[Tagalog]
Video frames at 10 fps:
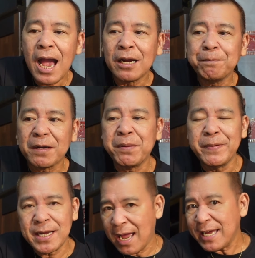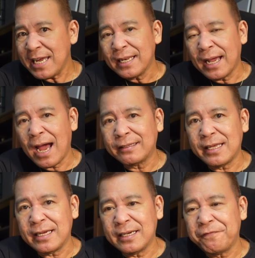ang pagbibigay ng
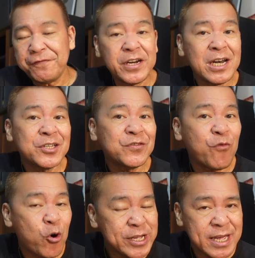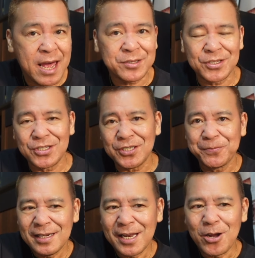ating fearless
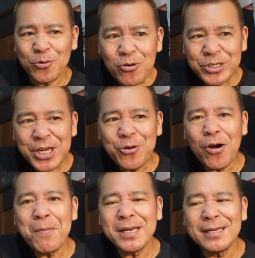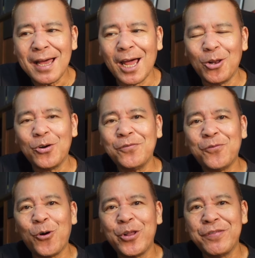forecast ng kung sino ang mananalo
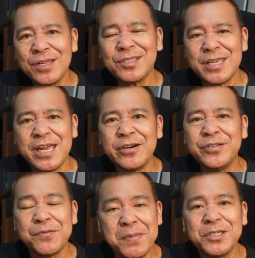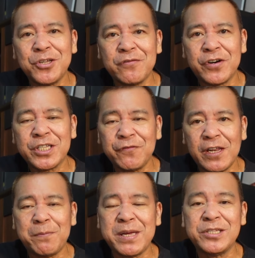for this year's Miss Universe
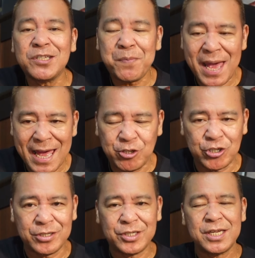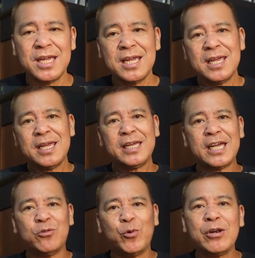Philippines pageant
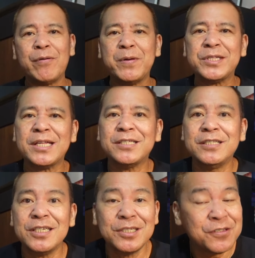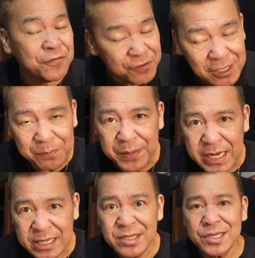and will represent the
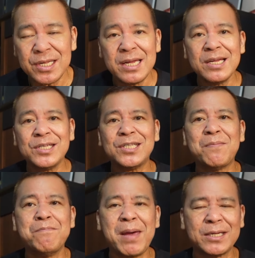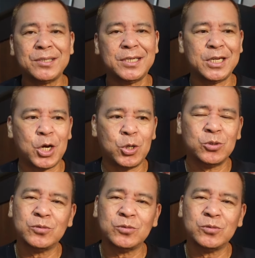Philippines sa Mexico.